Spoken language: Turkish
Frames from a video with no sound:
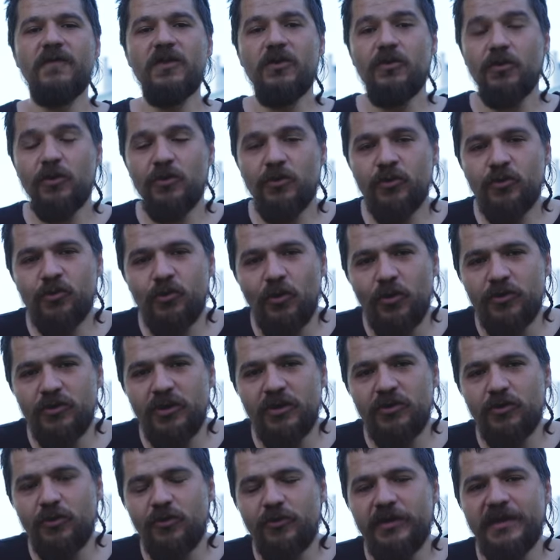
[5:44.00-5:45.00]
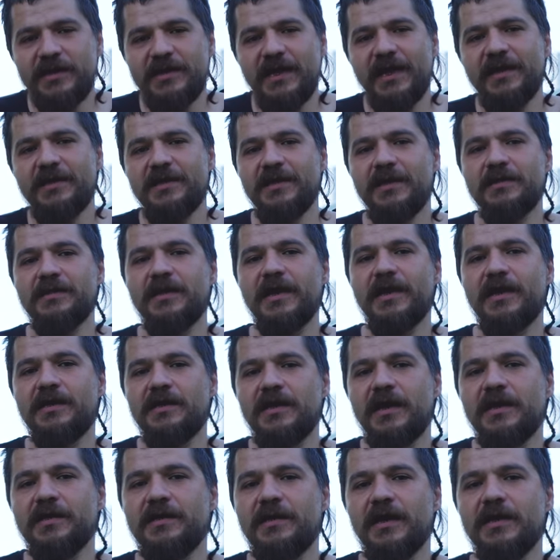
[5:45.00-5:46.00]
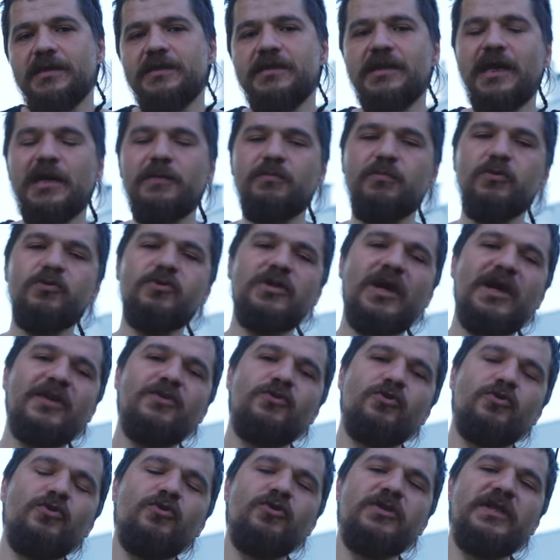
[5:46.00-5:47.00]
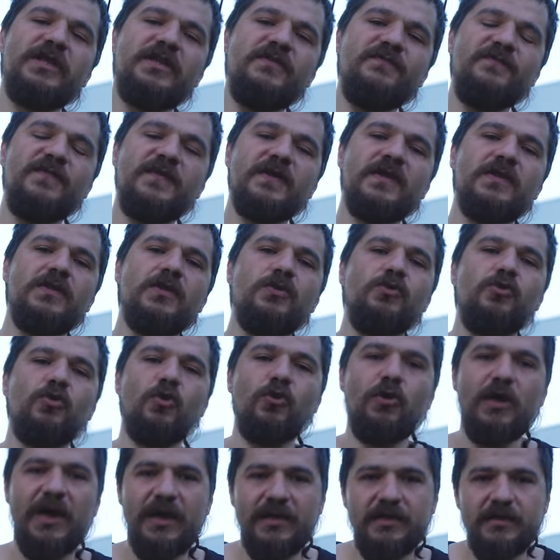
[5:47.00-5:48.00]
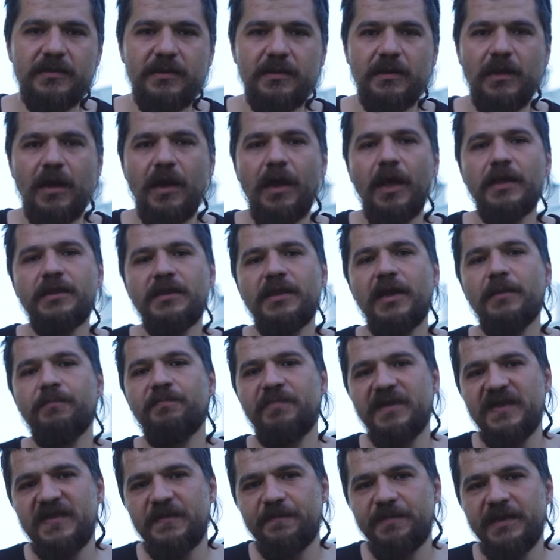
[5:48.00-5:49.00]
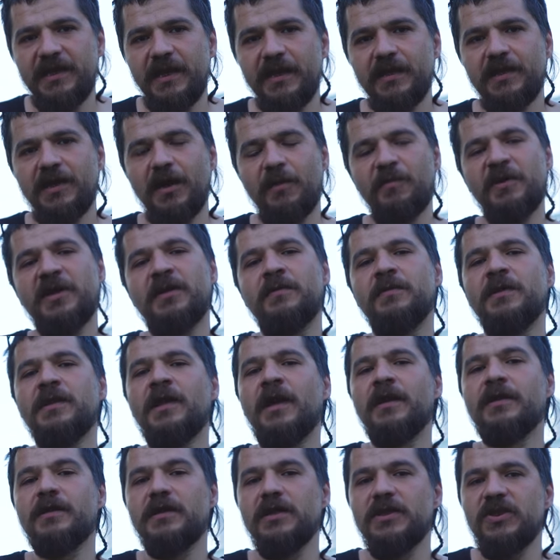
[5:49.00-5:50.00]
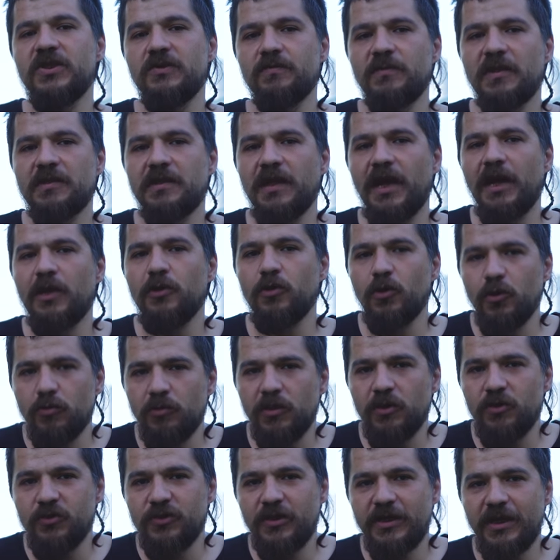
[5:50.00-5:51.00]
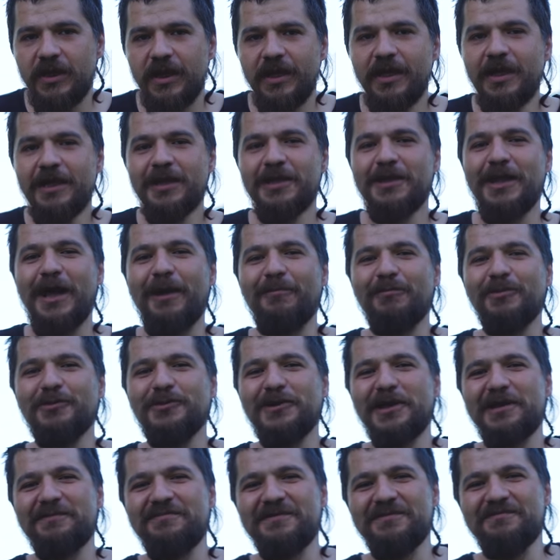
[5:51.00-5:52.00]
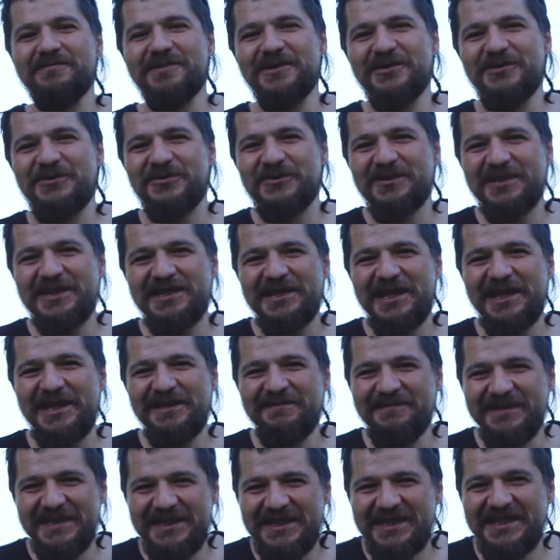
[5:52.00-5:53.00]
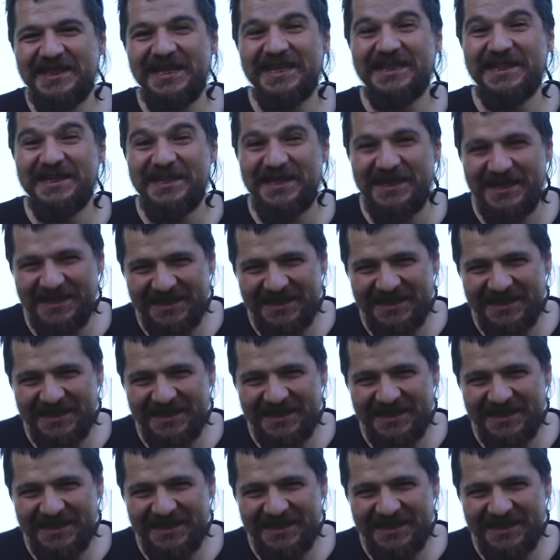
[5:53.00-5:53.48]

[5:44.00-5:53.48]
Videonun sonuna doğru giderken değerli arkadaşlar bu tarz ürünlerin fiyatı çok arttı. Hatta biz bile kameraman arkadaşın da dahil olmak üzere lan bunlar 1500 lira değil miydi dedik.